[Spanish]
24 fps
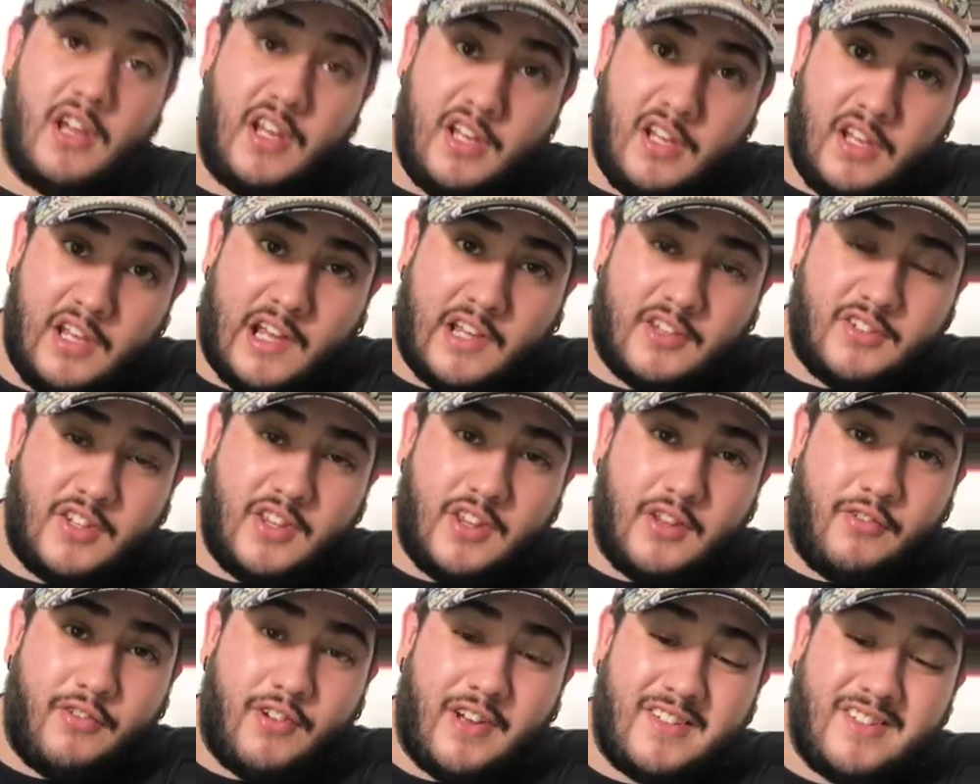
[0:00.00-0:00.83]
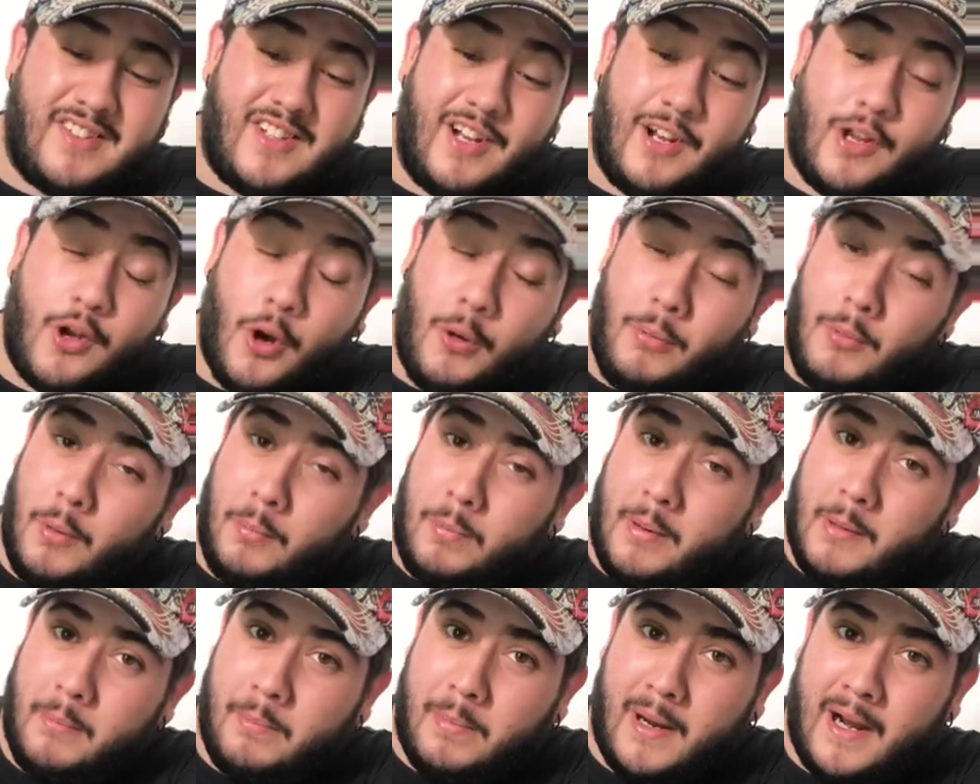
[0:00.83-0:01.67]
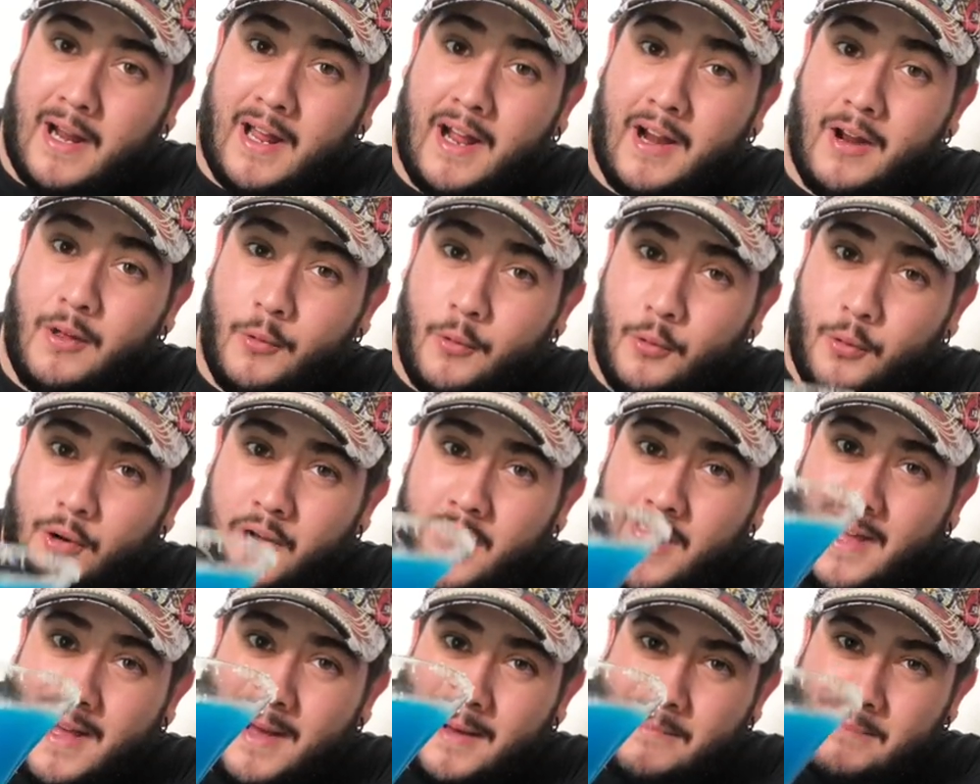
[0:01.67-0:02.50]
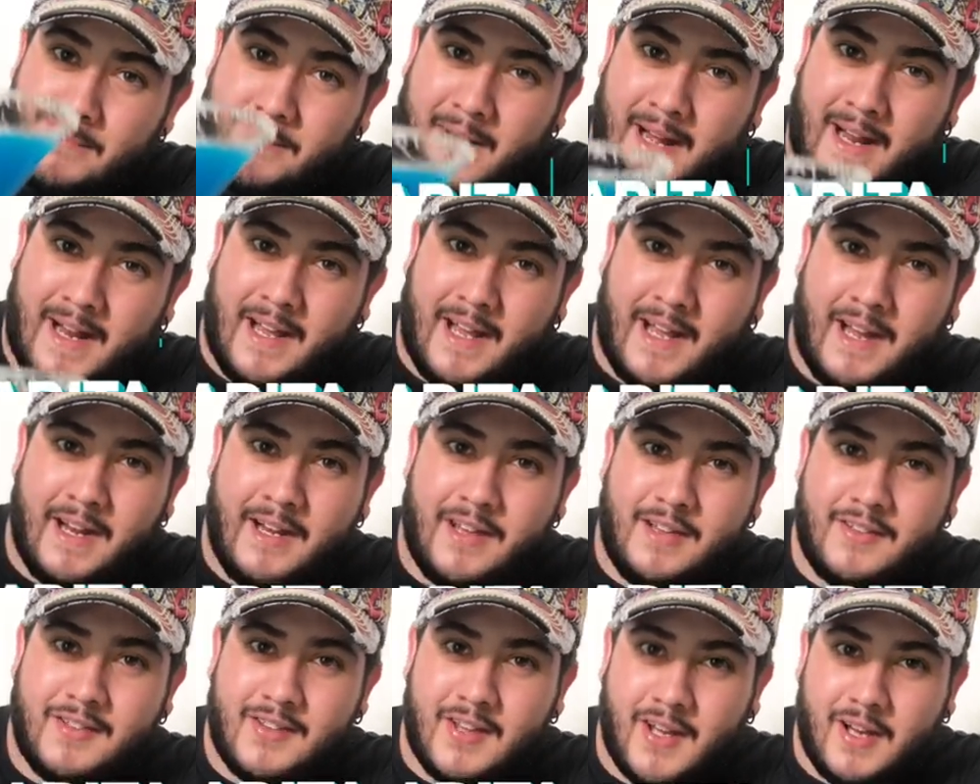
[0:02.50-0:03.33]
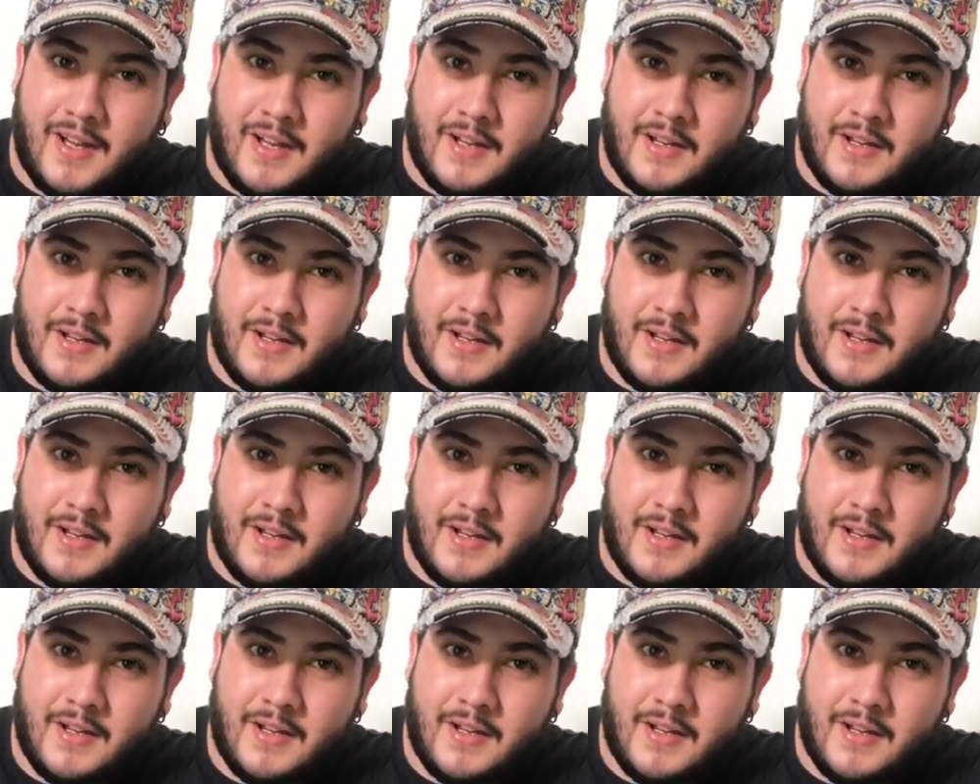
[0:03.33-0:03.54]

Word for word: Y así de fácil, ¿cómo preparar una margarita?